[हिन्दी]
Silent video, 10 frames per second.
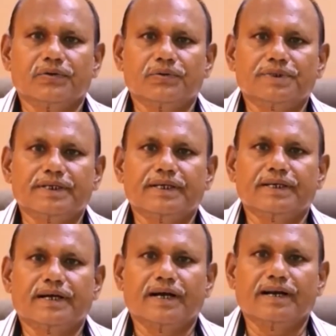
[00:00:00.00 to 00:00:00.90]
रूप से
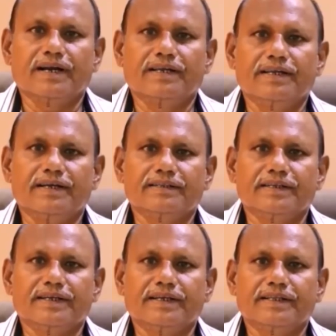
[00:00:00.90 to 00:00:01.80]
कार्य नहीं
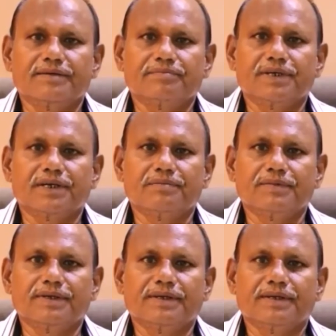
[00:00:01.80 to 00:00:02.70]
करते हैं तब तक
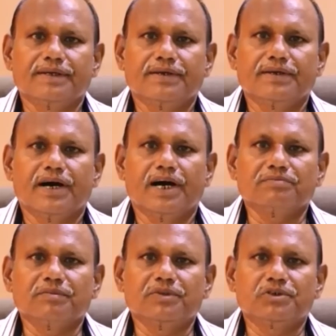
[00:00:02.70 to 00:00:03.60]
हमें
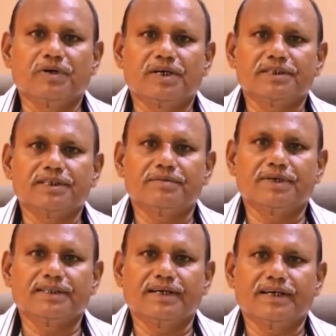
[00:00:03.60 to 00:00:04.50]
आत्मविश्वास नहीं
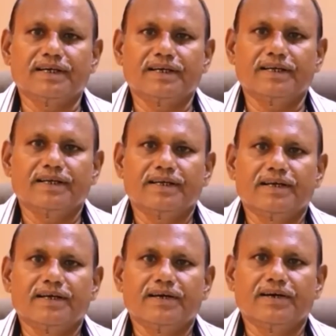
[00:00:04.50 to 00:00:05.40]
बढ़ता है
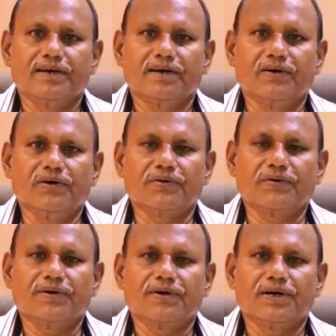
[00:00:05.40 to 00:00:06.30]

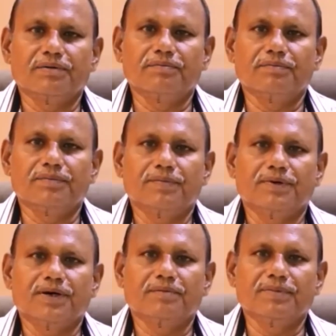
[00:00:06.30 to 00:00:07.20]
और हम
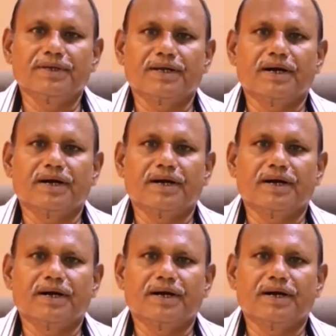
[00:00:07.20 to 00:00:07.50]
अपने